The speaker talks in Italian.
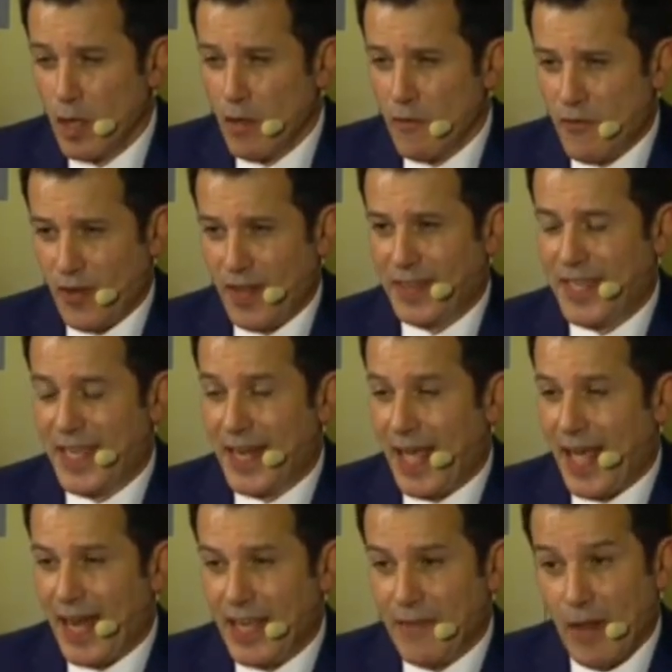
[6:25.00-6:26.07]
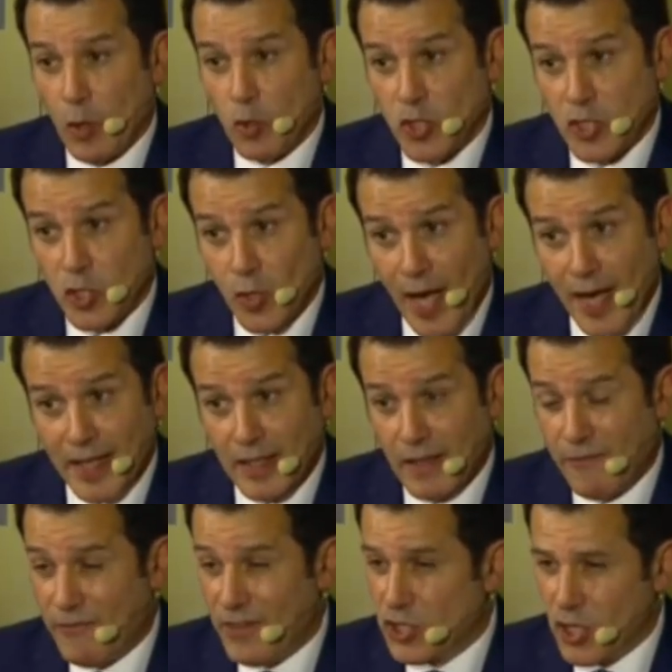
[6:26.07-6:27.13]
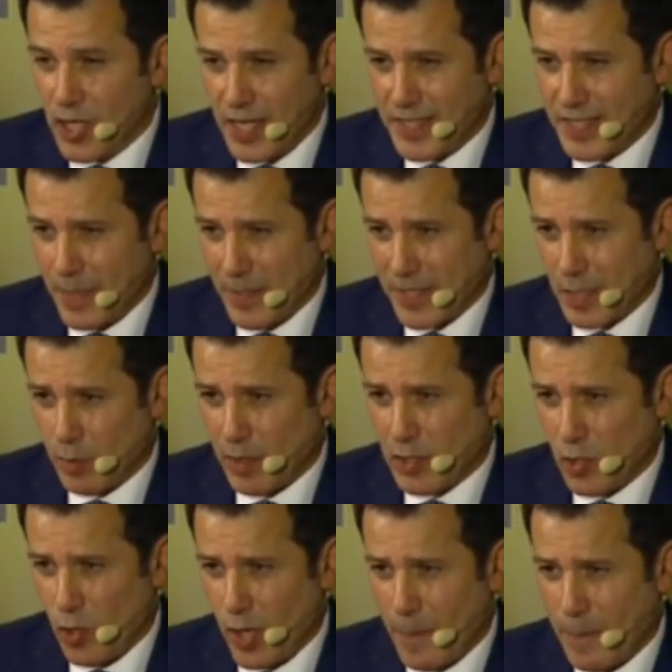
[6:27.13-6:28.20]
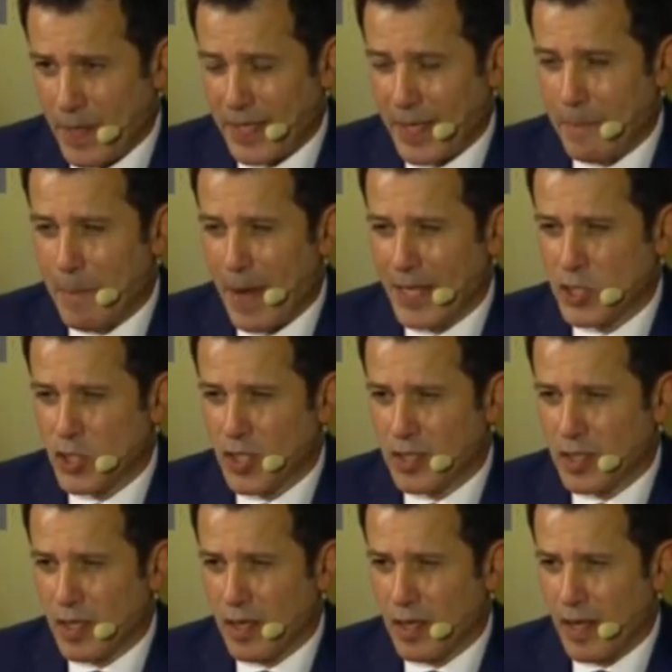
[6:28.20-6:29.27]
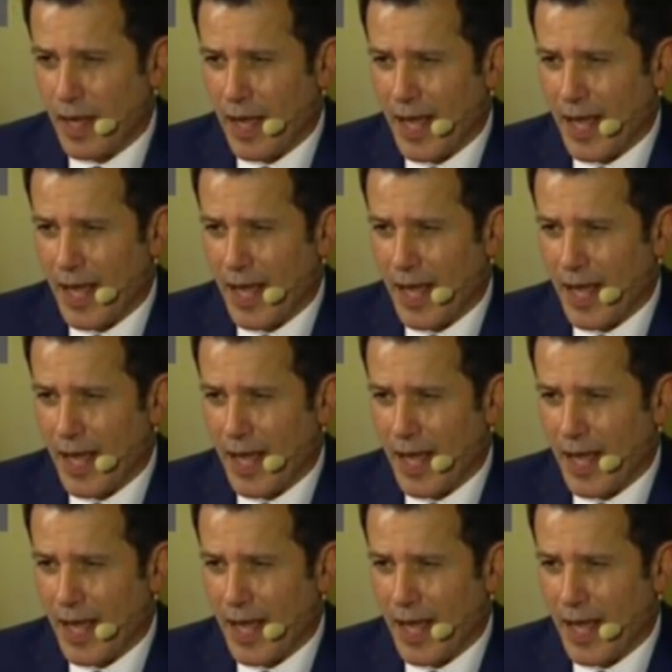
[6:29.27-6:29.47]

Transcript: Fiorentina a livello gestionale difficilissima situazione perché budget eh,